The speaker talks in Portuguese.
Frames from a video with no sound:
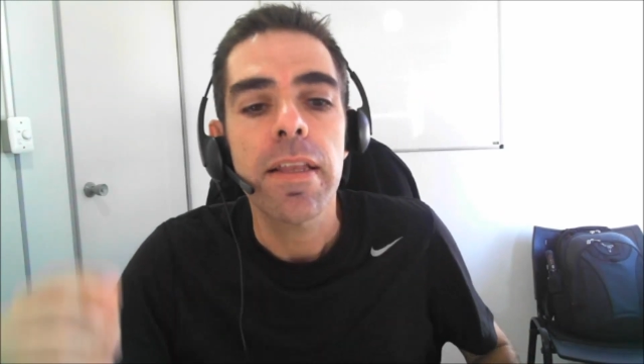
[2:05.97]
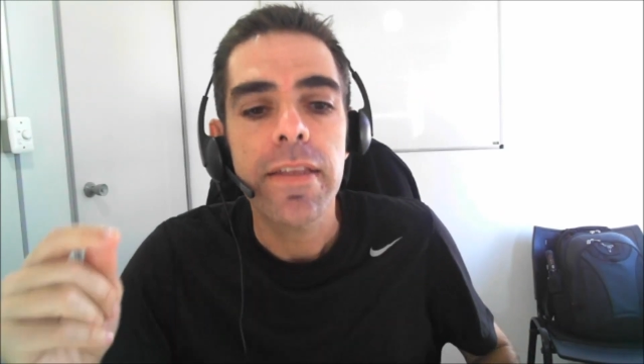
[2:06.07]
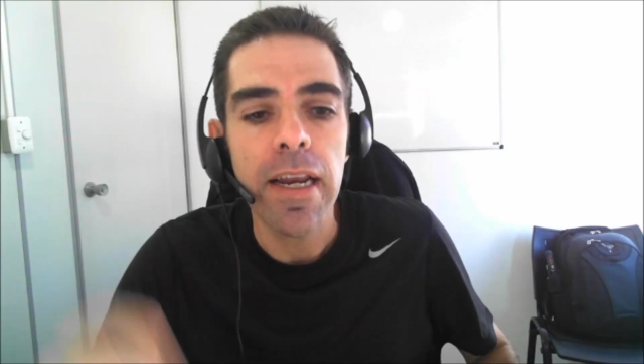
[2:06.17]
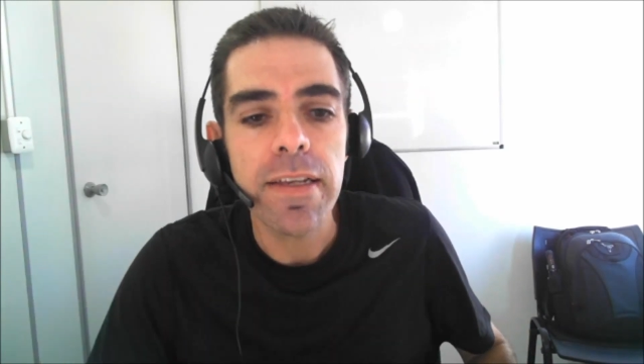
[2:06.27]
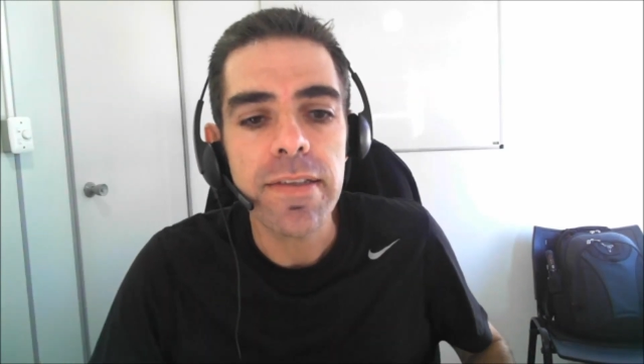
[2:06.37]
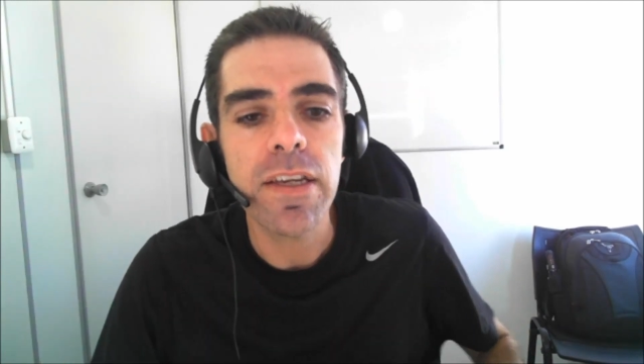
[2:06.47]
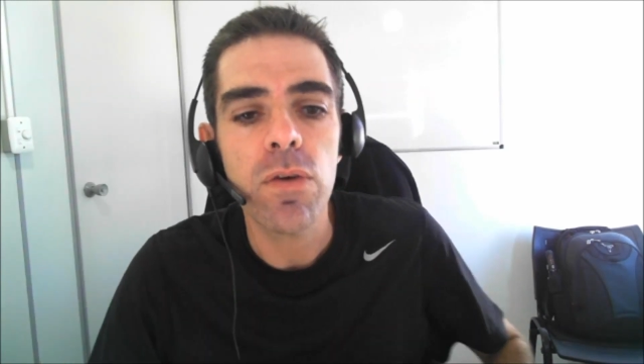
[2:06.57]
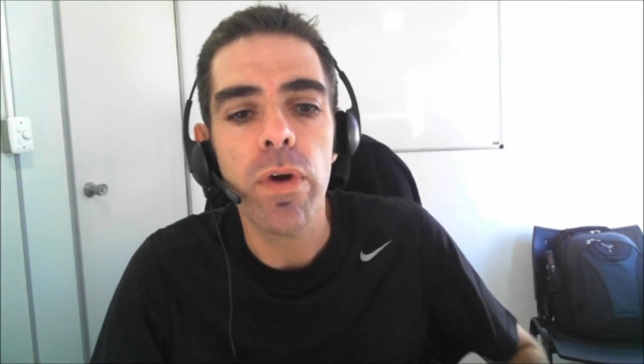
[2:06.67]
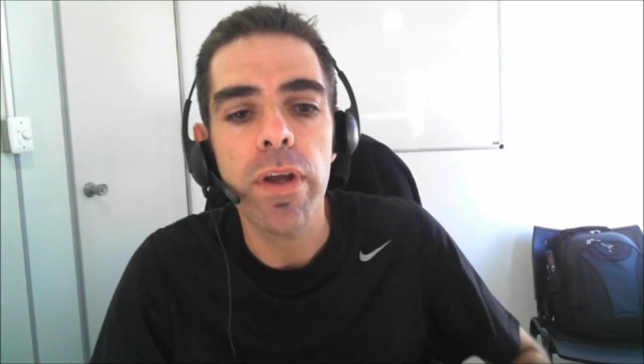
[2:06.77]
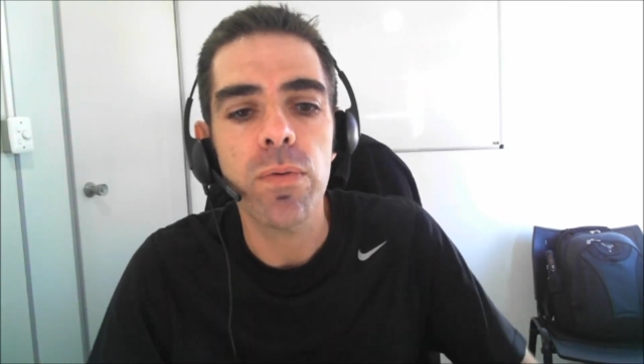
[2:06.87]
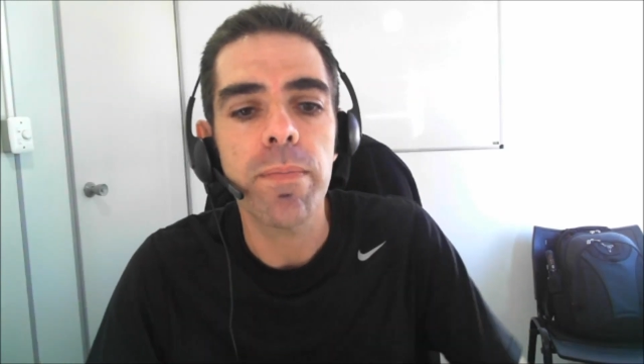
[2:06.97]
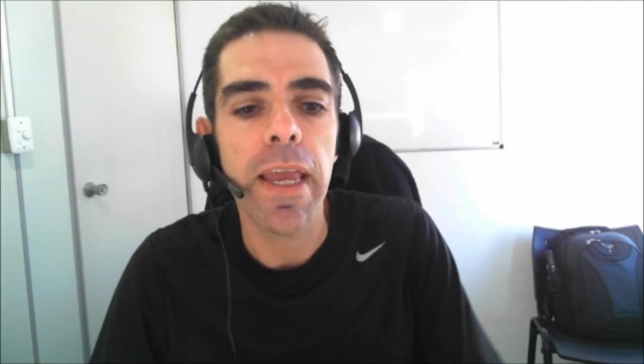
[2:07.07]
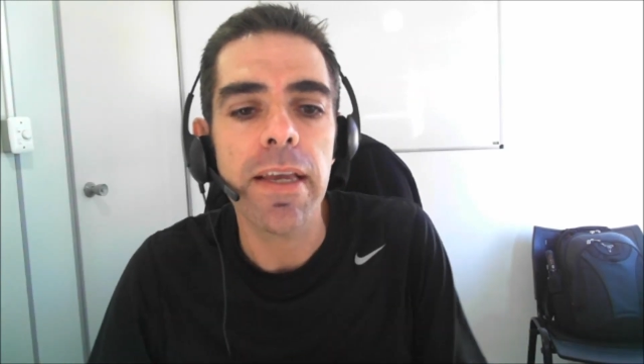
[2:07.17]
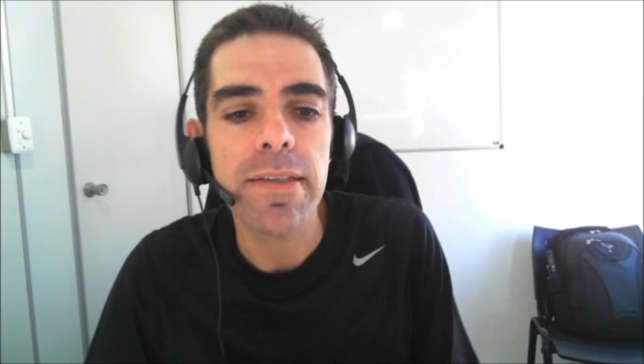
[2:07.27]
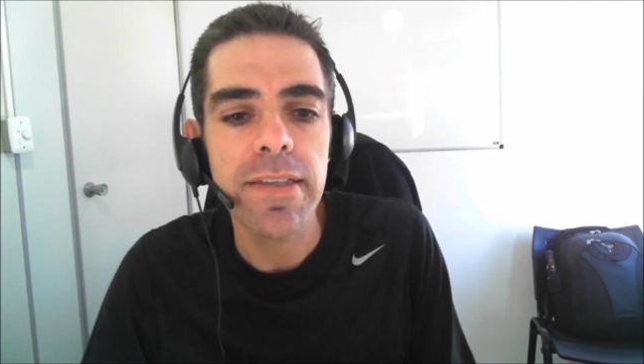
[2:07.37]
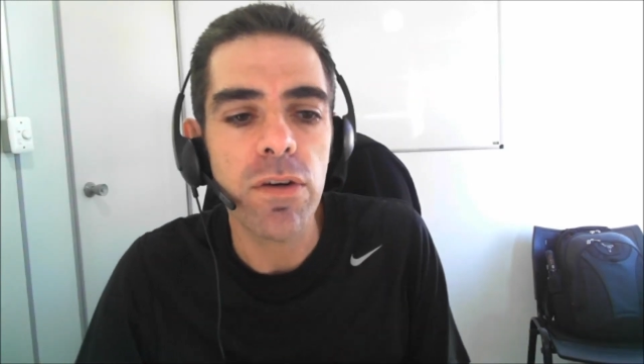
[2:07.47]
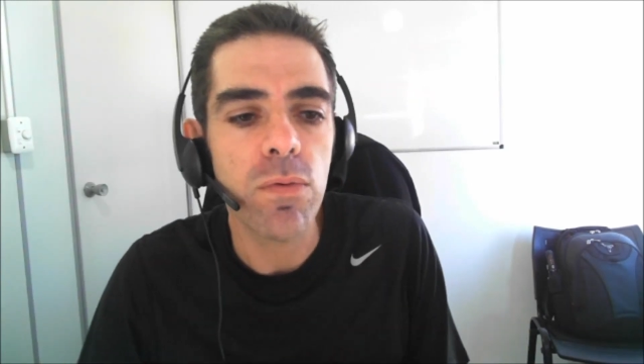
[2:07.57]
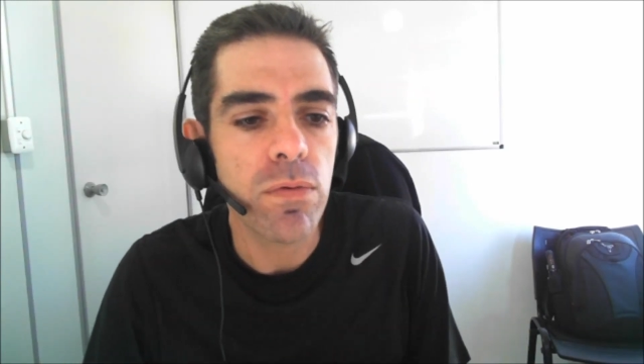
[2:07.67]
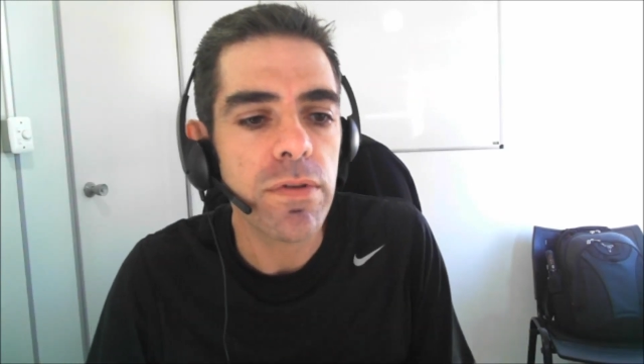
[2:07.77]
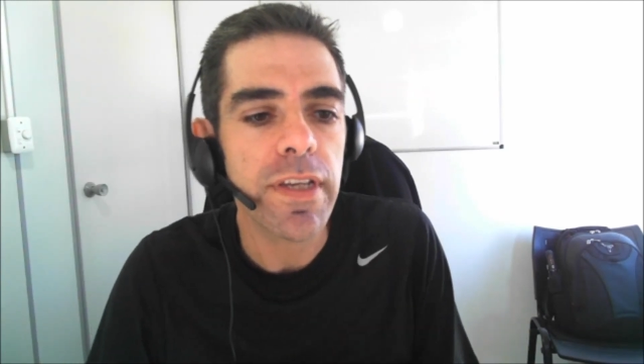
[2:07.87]
3586
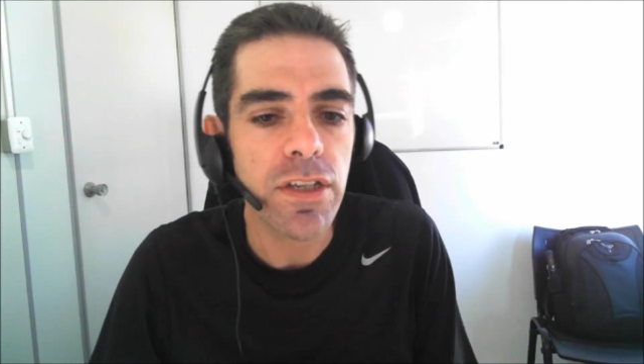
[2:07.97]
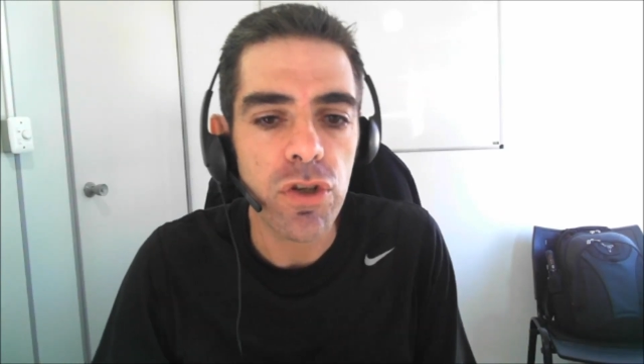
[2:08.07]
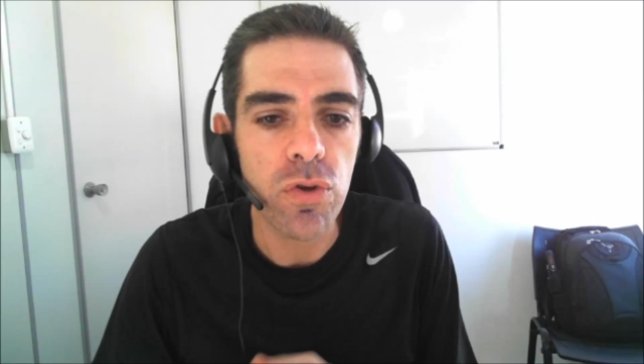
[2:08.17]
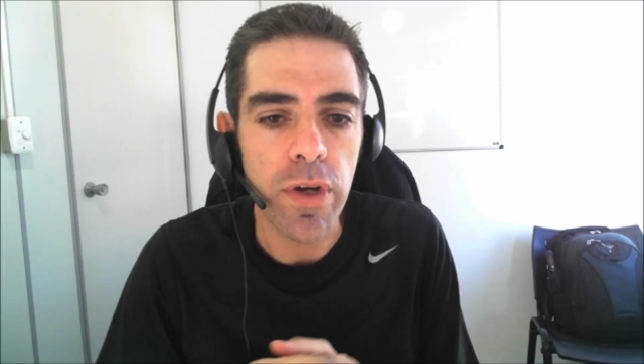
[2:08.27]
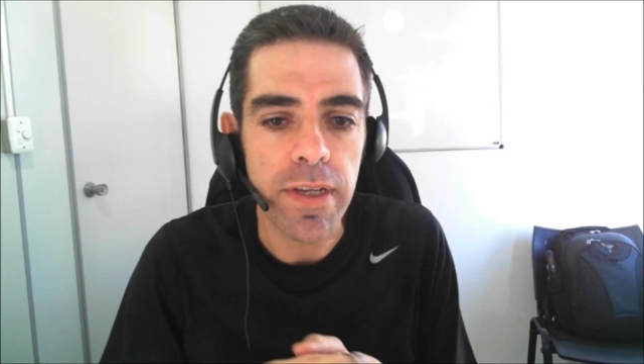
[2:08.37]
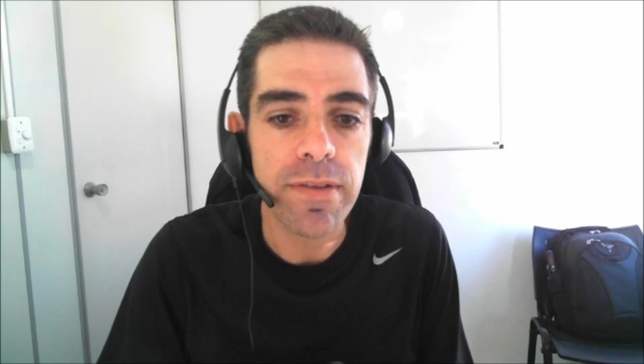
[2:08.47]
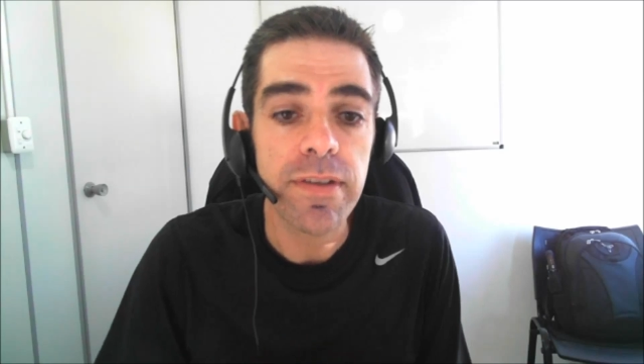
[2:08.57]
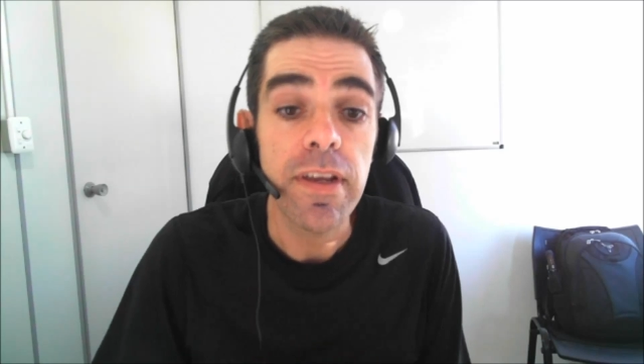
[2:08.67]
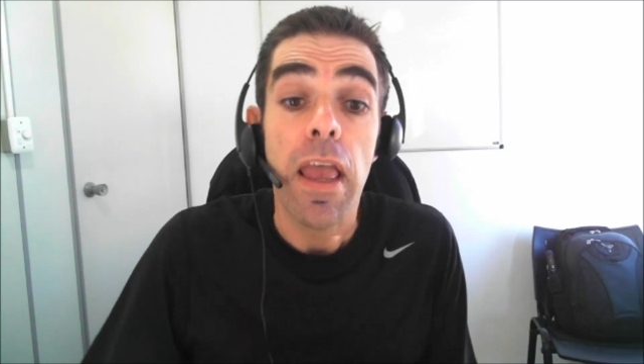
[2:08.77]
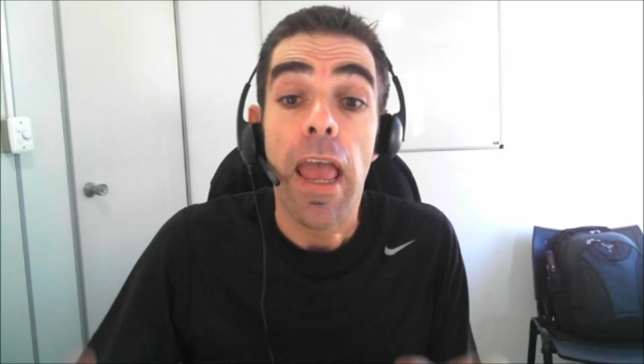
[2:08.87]
5172.